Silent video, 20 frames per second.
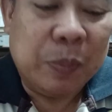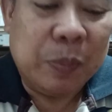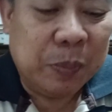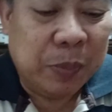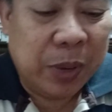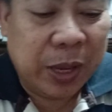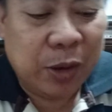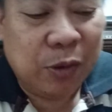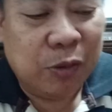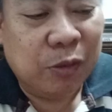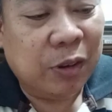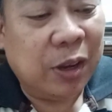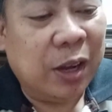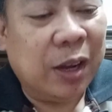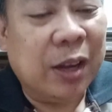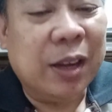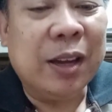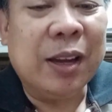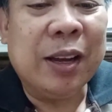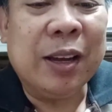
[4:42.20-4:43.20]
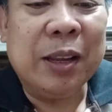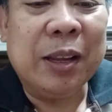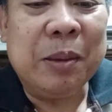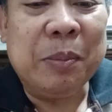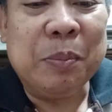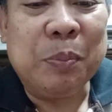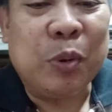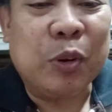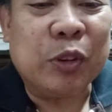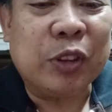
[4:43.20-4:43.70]
mayroon kang
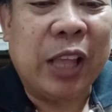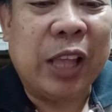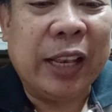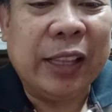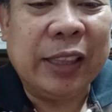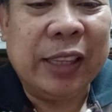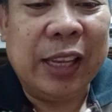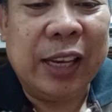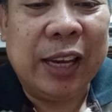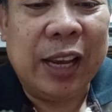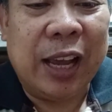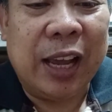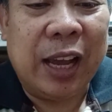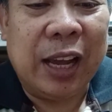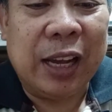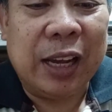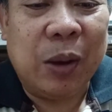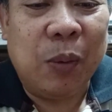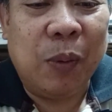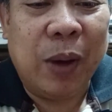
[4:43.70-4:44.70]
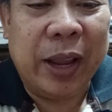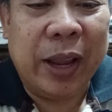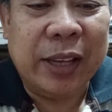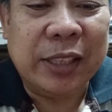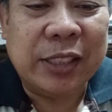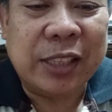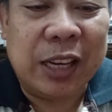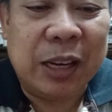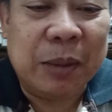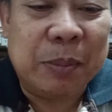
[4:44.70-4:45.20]
importante na gawain
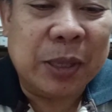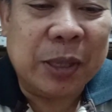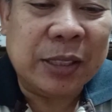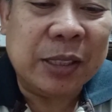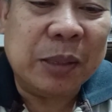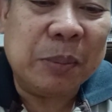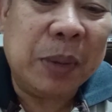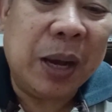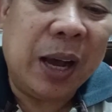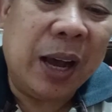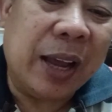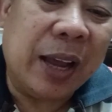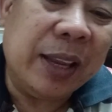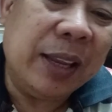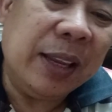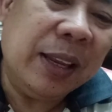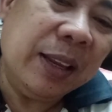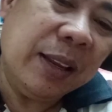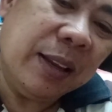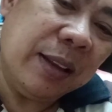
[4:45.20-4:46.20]
sa labas ng bahay